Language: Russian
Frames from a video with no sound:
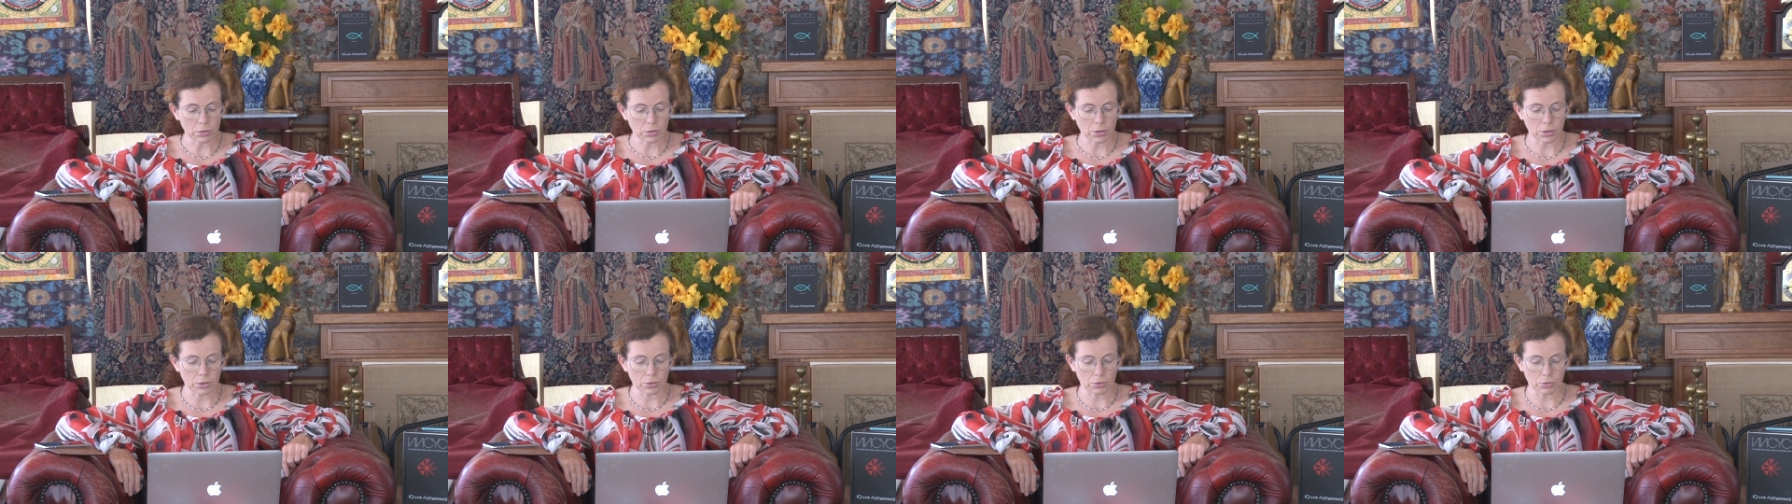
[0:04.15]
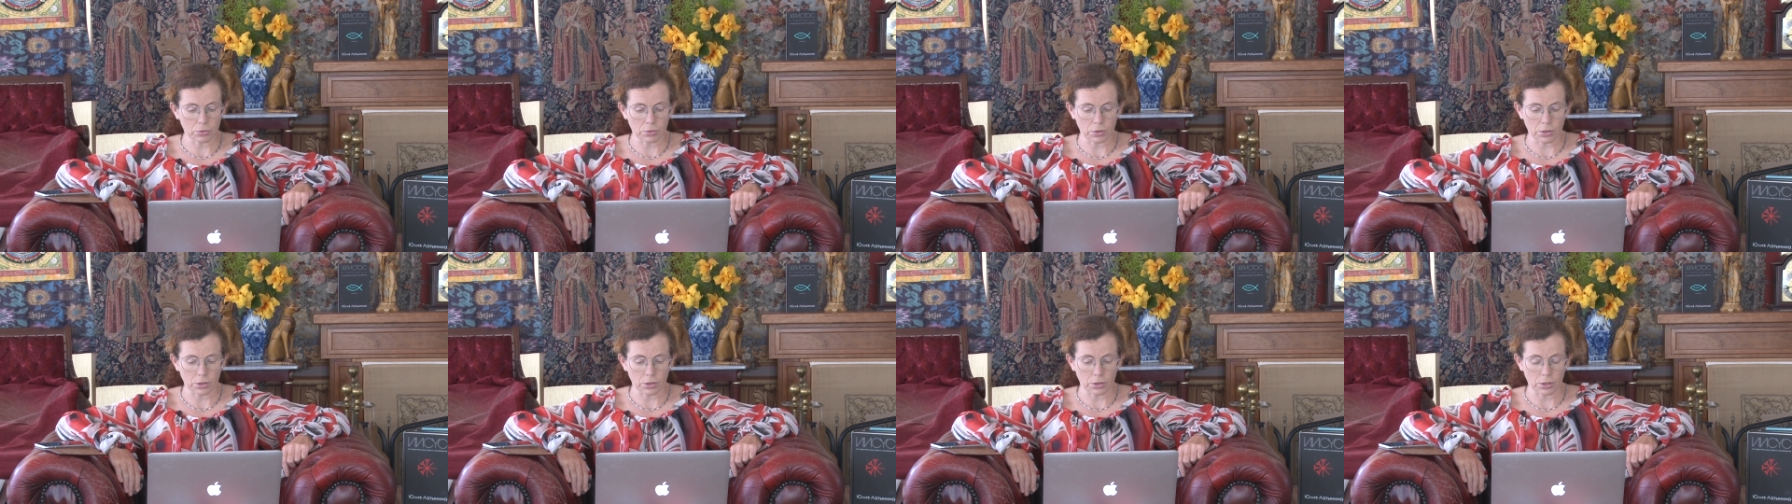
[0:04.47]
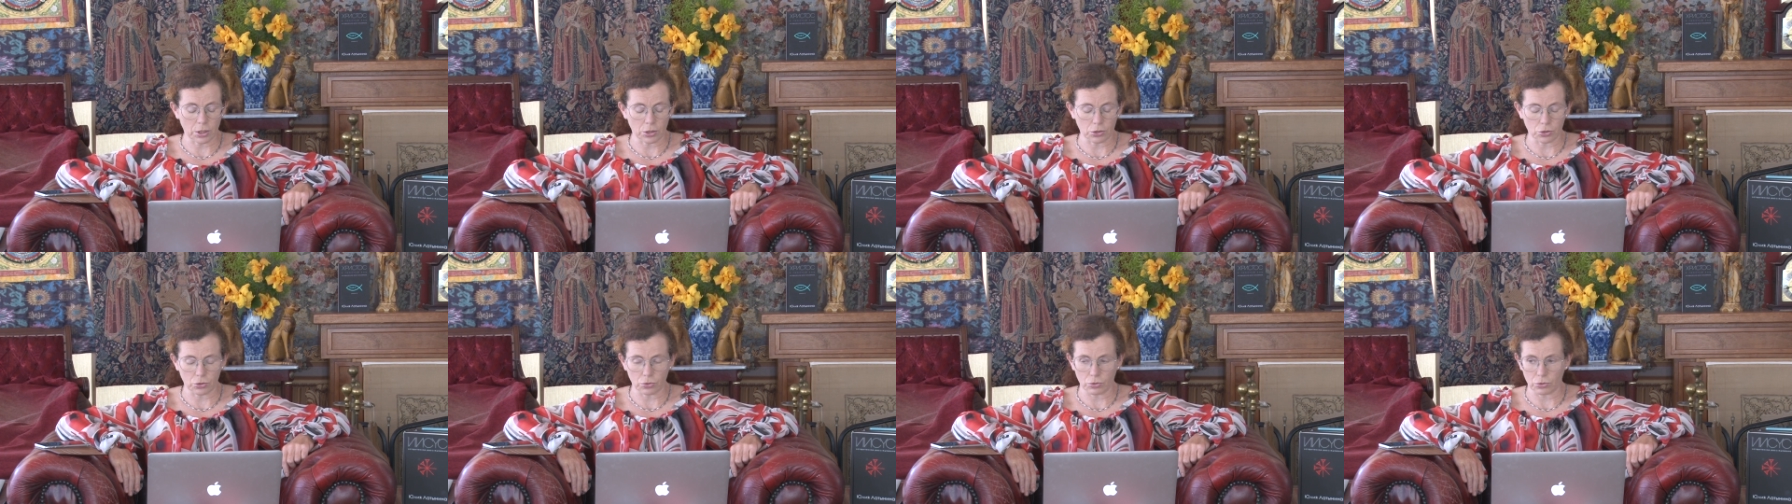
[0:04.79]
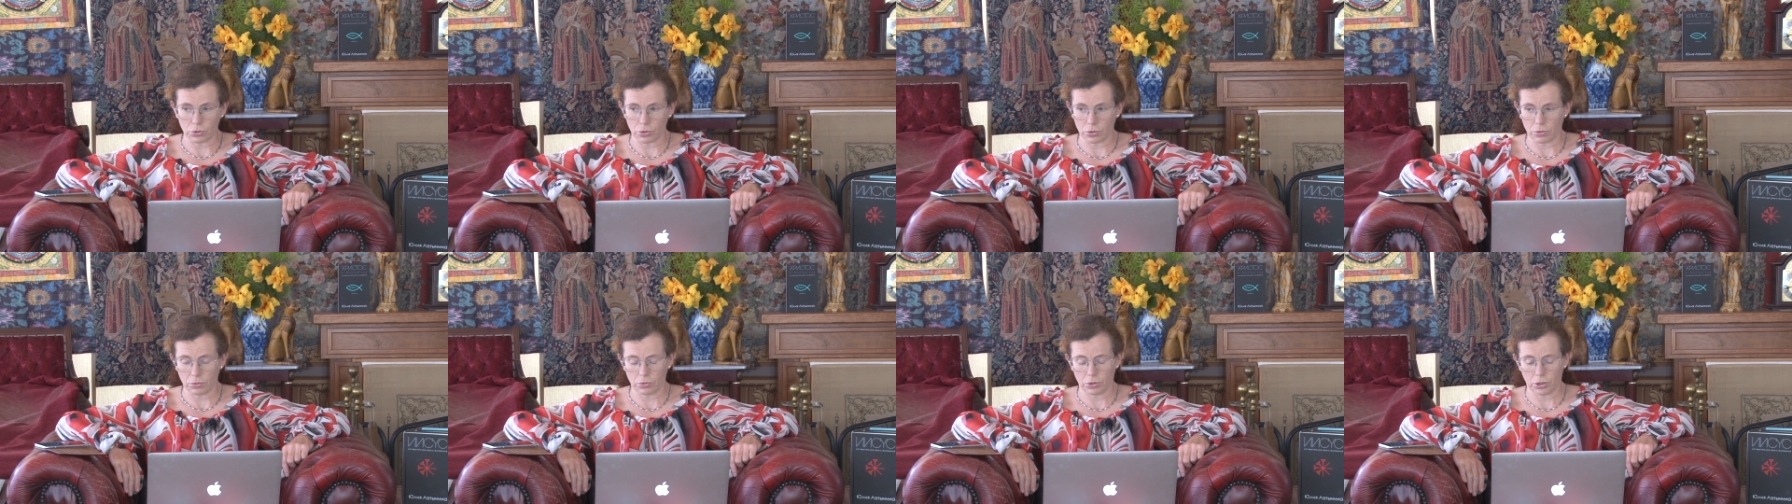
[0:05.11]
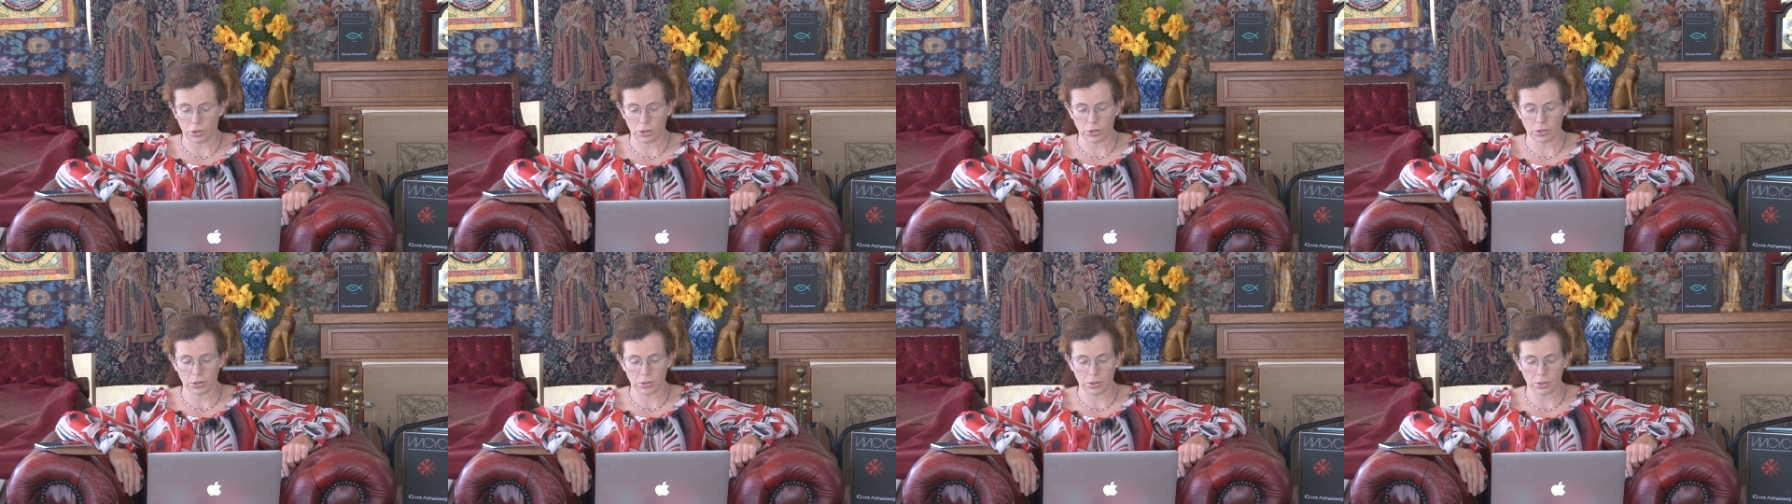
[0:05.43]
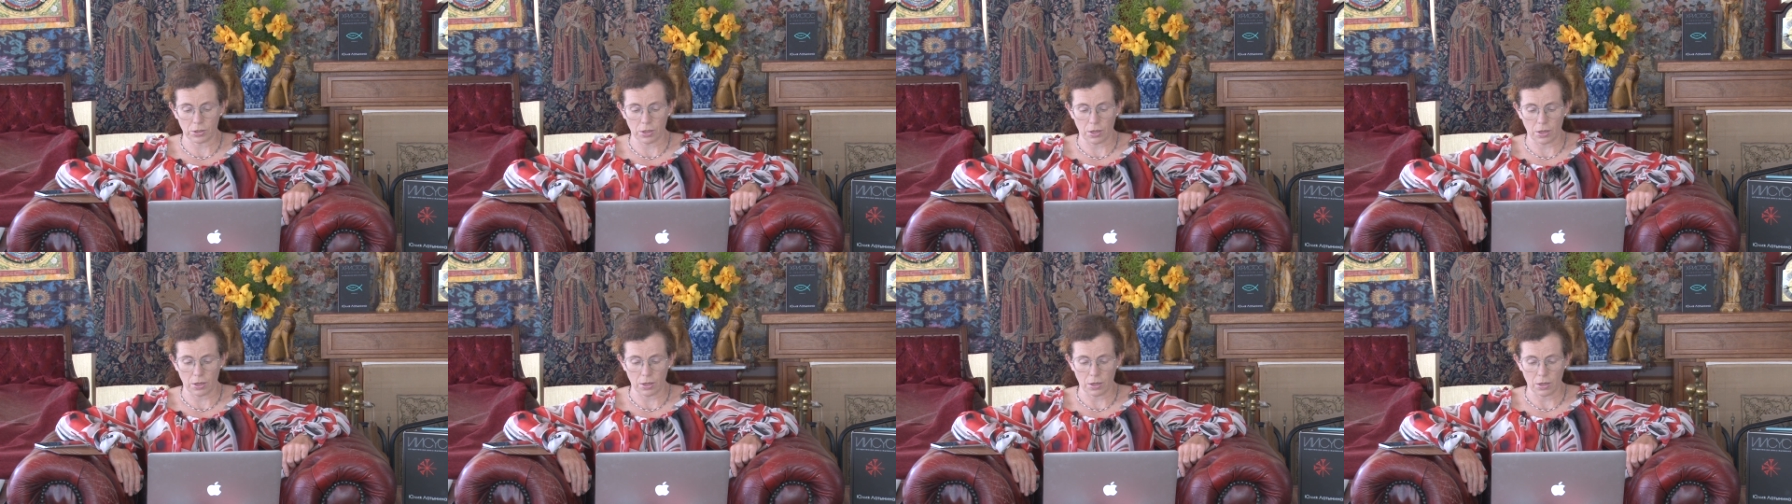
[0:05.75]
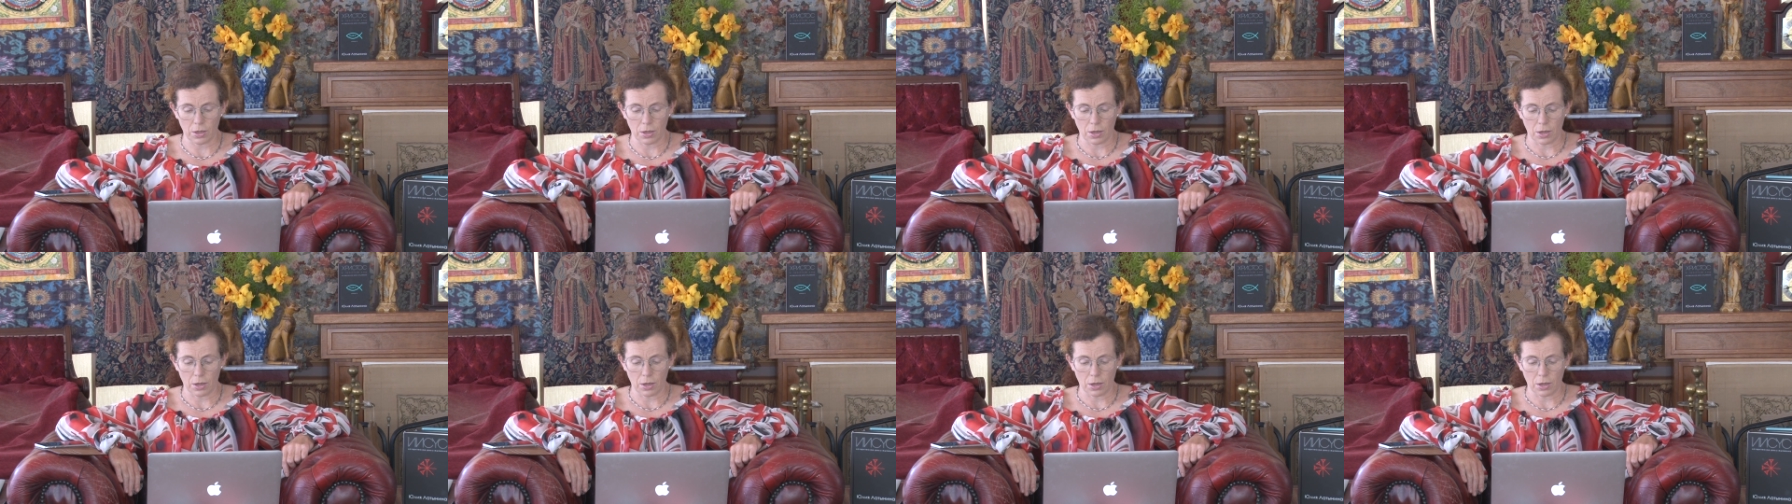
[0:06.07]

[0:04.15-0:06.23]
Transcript: которое должно случиться